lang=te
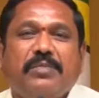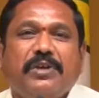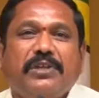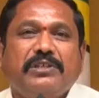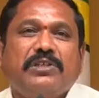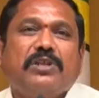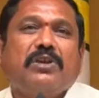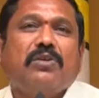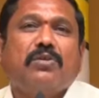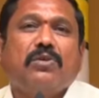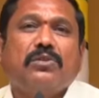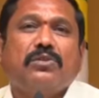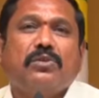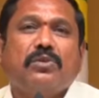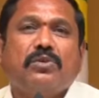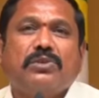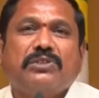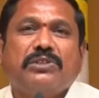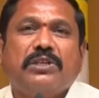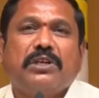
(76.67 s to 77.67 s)
బీసీలు
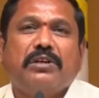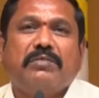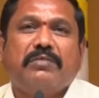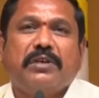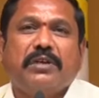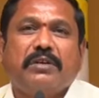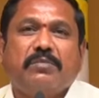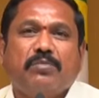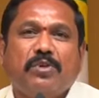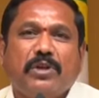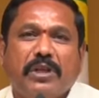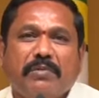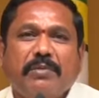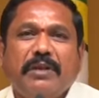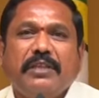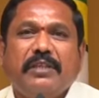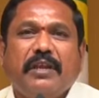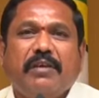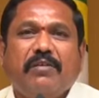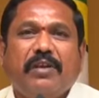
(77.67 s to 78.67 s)
గొంతు కోసినటువంటి
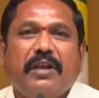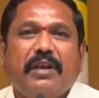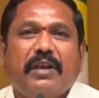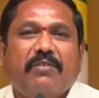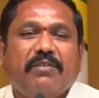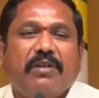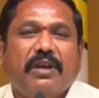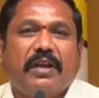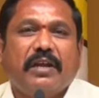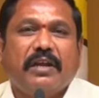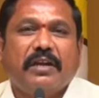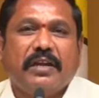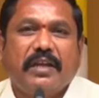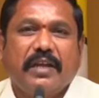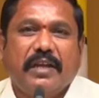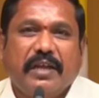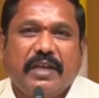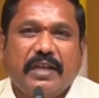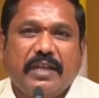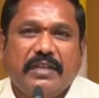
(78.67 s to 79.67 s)
ముఖ్యమంత్రి ఎవరైనా
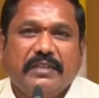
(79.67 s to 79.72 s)
ఉన్నారంటే